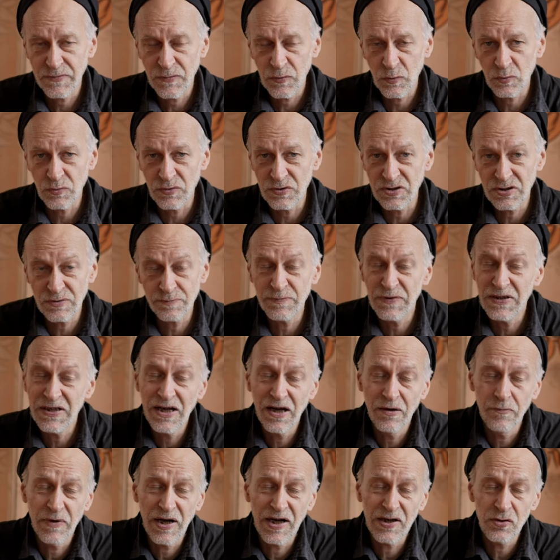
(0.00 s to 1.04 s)
Und ich bin
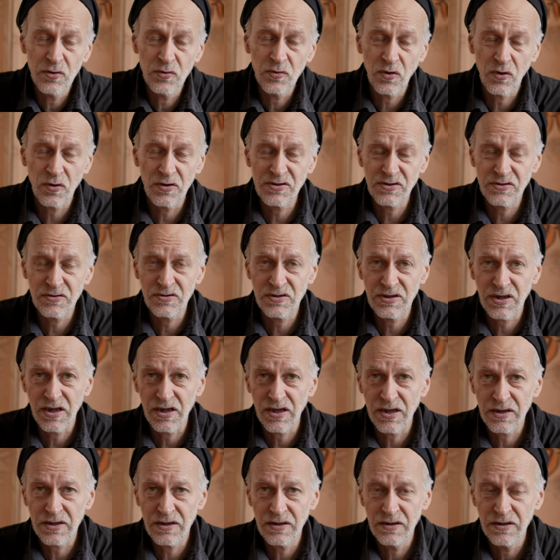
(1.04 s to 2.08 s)
der Meinung,
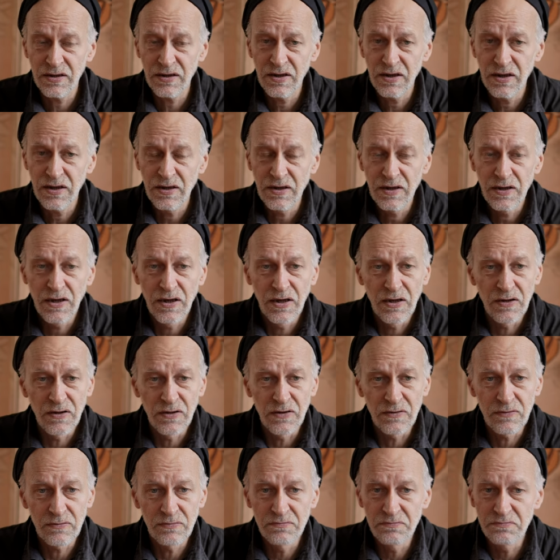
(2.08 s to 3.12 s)
heutzutage äh,
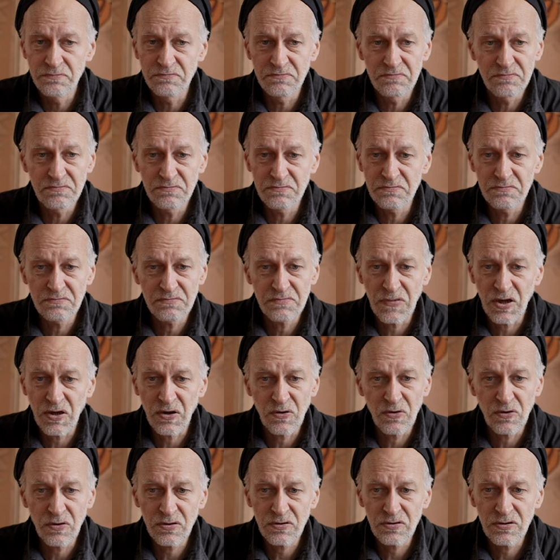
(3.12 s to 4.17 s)

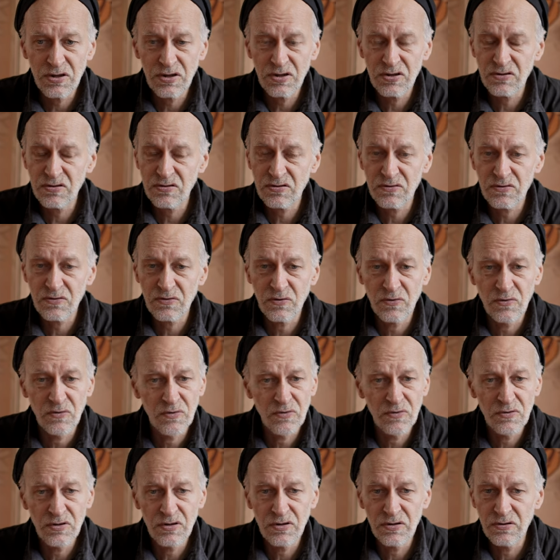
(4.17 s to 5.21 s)
auch nicht
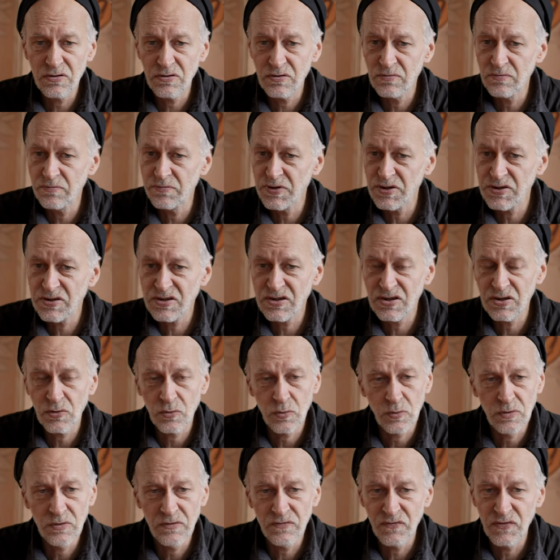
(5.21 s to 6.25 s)
ohne ein bisschen
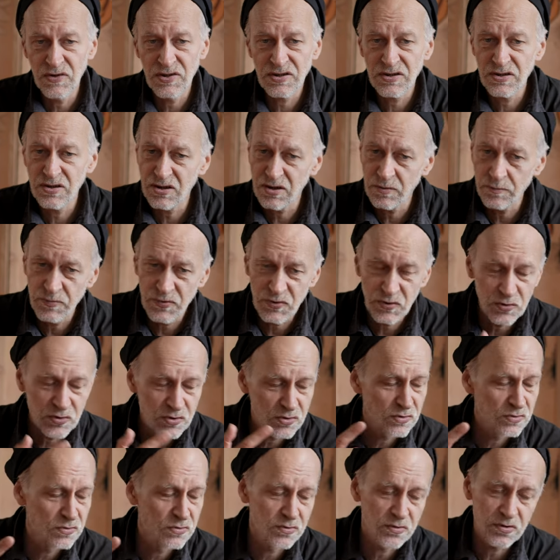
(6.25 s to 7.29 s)
Grundwissen in
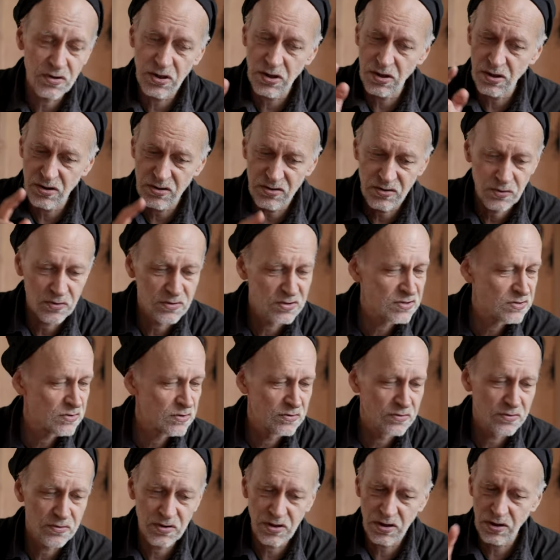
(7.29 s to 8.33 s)
Psychologie,
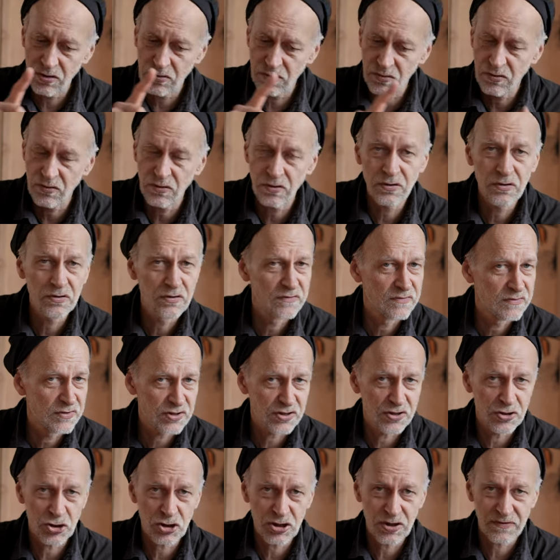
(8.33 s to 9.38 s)
Soziologie und
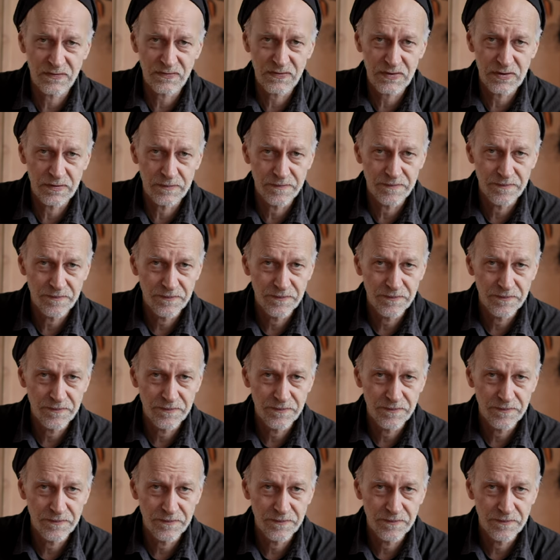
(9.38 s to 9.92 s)
Neurowissenschaften.